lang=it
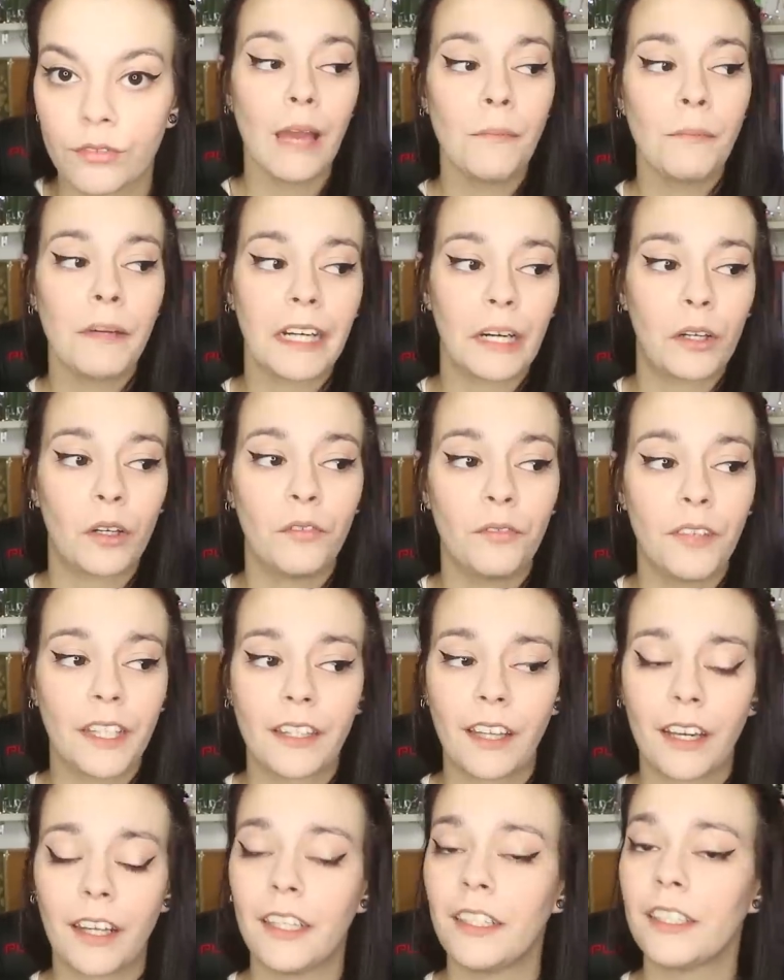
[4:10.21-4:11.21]
Emma era
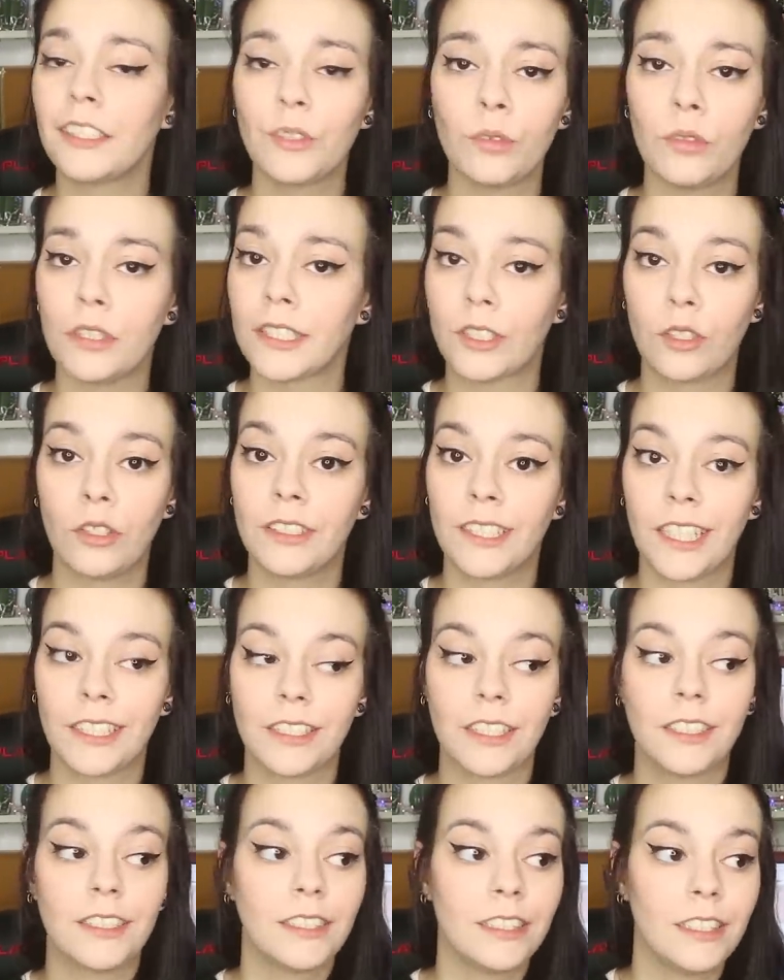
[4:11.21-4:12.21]
convinta che nessuno
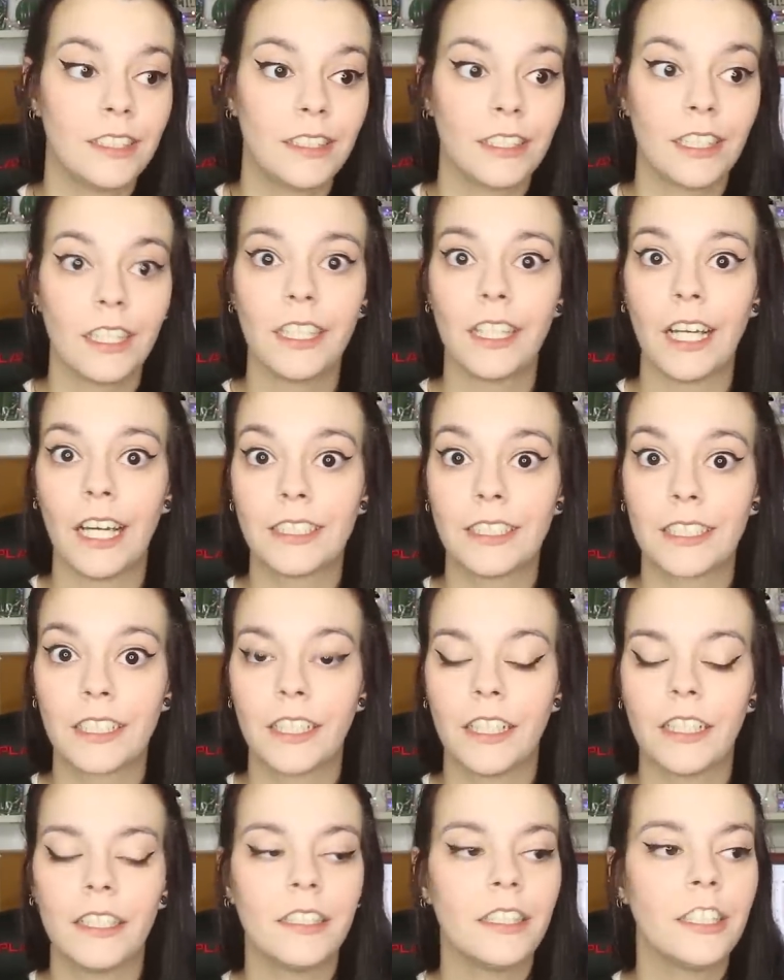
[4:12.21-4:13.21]
ascoltasse Sick e
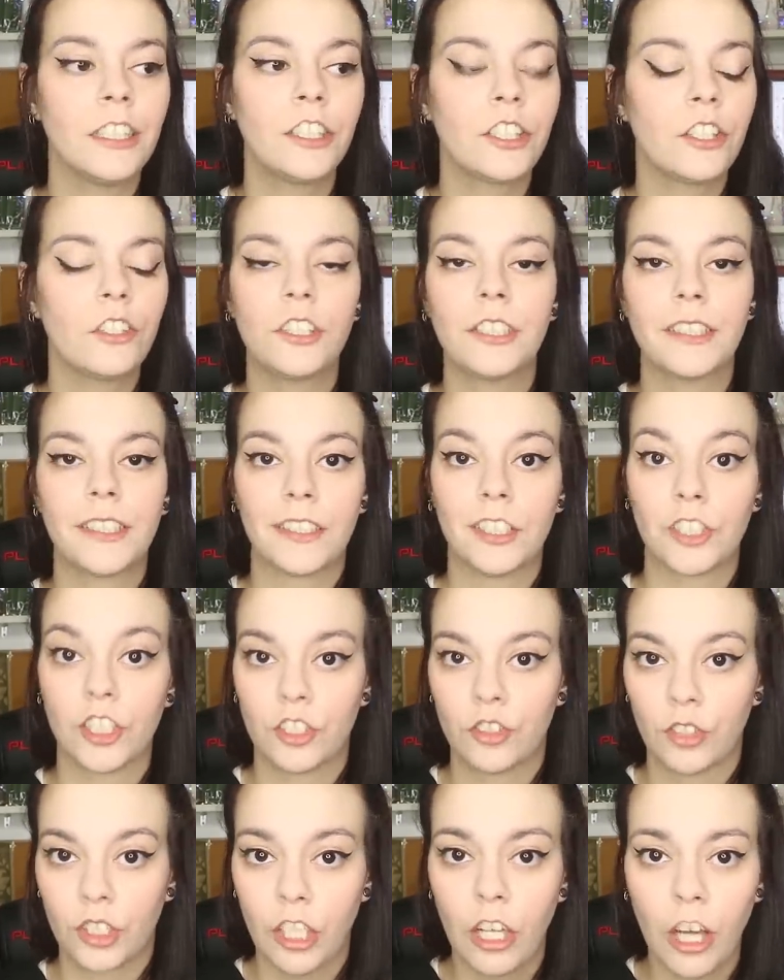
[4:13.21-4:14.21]
Razakel nel giro di
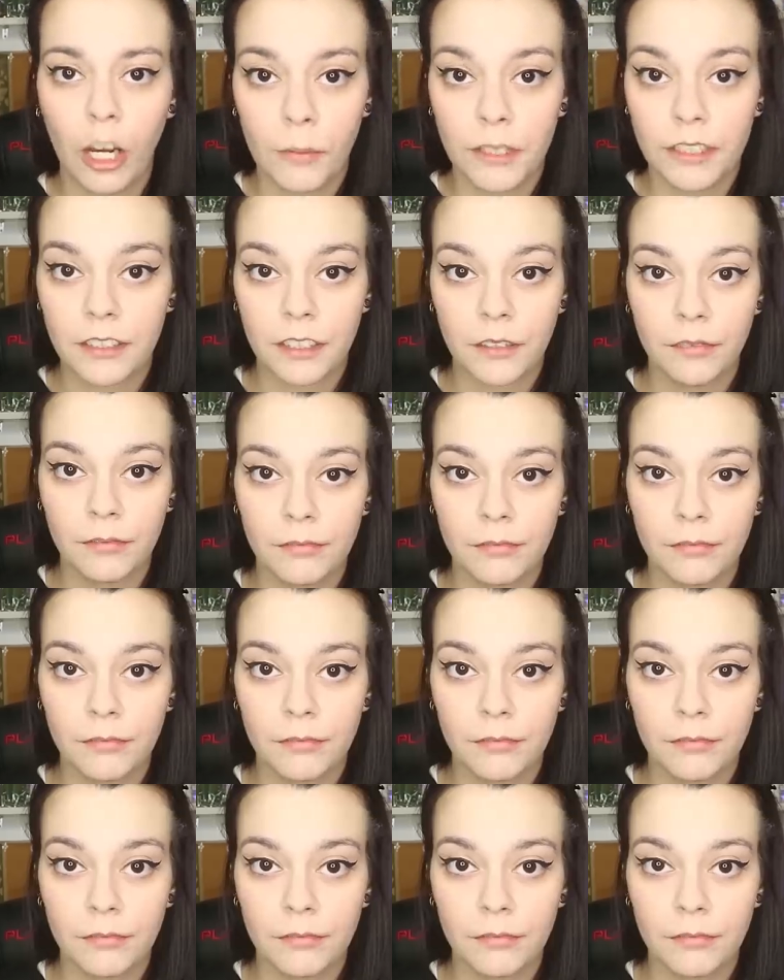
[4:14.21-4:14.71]
700 km,